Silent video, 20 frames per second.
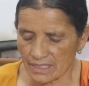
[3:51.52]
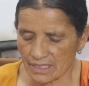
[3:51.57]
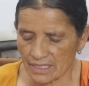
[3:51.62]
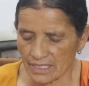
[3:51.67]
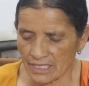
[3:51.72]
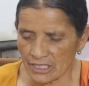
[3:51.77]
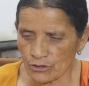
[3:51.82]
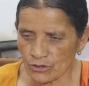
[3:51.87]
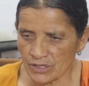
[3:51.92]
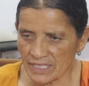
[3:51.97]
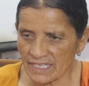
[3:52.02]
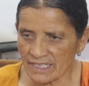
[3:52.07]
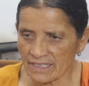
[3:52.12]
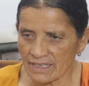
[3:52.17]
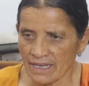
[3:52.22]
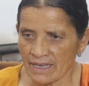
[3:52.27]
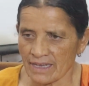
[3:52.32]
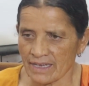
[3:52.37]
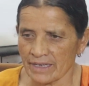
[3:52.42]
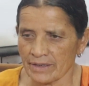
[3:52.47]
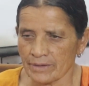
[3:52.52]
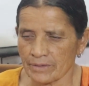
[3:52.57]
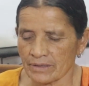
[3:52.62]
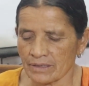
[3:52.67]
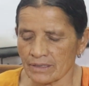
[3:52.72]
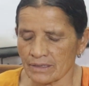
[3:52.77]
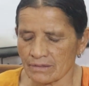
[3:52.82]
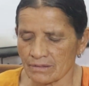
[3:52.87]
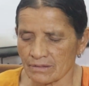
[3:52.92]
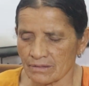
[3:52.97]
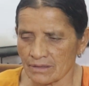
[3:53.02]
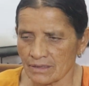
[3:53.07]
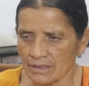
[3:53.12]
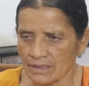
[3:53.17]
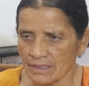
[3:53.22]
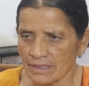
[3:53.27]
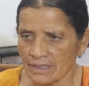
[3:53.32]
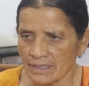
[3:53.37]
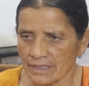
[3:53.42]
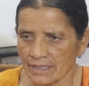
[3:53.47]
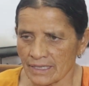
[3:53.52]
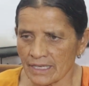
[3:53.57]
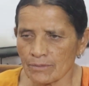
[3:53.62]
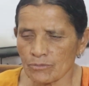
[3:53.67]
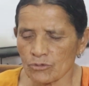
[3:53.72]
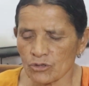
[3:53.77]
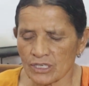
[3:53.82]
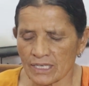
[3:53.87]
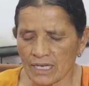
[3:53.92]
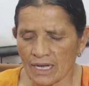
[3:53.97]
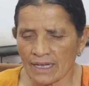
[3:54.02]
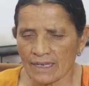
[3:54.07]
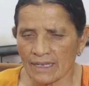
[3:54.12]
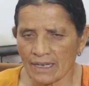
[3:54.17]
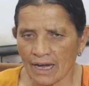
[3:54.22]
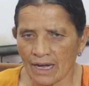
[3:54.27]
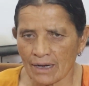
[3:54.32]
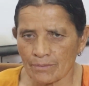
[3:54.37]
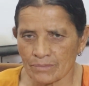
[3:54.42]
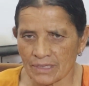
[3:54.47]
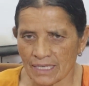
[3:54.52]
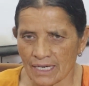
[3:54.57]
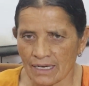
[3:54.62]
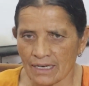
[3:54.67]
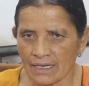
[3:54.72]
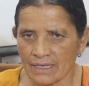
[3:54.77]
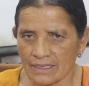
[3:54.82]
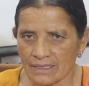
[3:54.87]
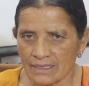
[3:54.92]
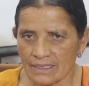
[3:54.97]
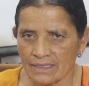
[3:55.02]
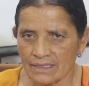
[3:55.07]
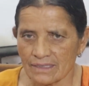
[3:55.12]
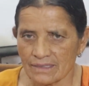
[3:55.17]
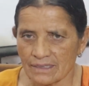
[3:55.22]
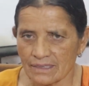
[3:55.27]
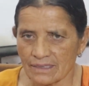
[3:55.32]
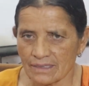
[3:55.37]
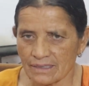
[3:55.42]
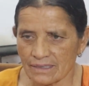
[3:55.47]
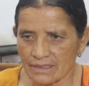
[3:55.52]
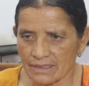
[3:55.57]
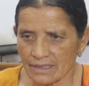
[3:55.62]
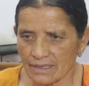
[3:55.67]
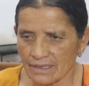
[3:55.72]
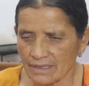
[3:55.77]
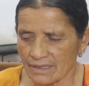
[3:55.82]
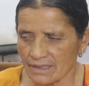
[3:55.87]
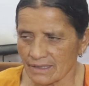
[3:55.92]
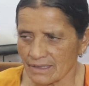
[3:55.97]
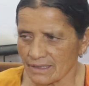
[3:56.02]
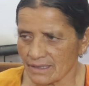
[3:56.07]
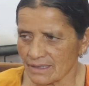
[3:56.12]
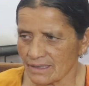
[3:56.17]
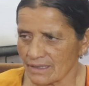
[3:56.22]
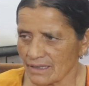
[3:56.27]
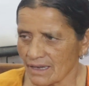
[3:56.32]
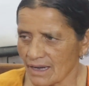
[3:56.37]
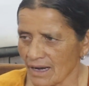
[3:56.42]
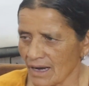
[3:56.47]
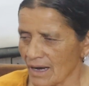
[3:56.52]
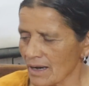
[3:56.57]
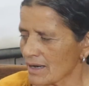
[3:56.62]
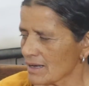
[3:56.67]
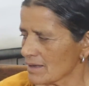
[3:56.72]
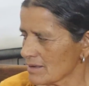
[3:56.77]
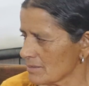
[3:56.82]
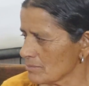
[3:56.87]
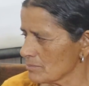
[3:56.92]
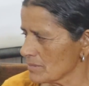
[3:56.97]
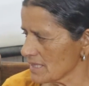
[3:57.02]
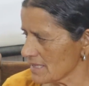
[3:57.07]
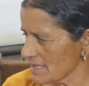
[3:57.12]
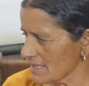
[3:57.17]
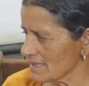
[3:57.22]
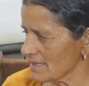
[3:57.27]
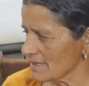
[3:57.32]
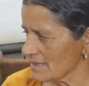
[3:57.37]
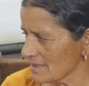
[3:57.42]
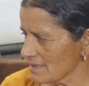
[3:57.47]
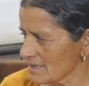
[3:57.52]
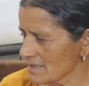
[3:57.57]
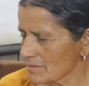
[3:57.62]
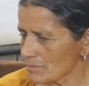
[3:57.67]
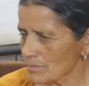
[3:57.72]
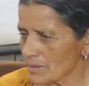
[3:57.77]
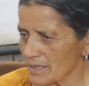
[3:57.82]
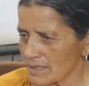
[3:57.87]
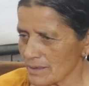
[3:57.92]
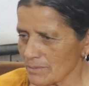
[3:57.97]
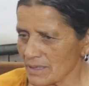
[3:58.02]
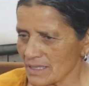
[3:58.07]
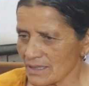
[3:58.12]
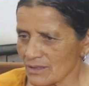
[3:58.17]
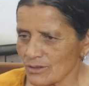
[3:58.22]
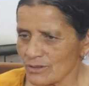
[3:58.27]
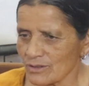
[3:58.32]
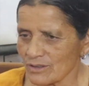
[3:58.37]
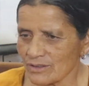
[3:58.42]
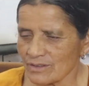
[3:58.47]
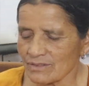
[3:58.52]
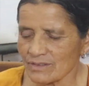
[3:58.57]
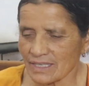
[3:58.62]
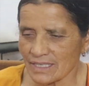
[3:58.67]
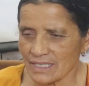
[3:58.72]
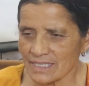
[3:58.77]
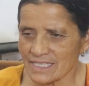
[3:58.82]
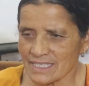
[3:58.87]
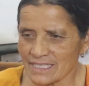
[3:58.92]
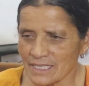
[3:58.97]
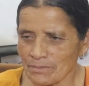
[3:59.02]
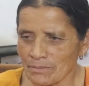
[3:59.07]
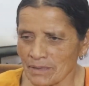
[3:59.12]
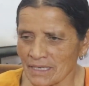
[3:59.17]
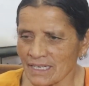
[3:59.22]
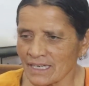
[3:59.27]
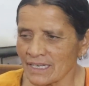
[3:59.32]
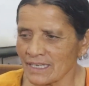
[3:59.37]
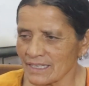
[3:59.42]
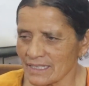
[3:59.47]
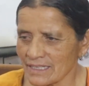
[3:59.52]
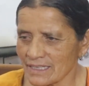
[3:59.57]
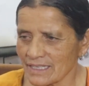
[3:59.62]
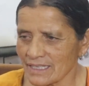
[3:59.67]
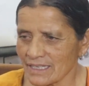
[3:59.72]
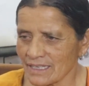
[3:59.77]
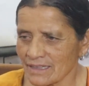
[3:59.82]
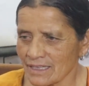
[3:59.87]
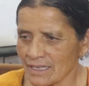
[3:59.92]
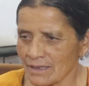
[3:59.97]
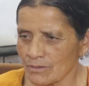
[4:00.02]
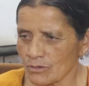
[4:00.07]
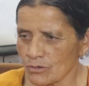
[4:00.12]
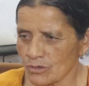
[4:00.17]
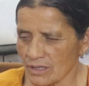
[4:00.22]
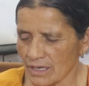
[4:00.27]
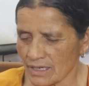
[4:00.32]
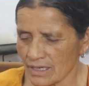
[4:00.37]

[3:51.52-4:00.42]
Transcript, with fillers: कैलोथिन है नेम उनका नाम था हम्म, आप मिली थी हाँ मिली अच्छा। पर मैं तो अस्सी में गई थी तब वो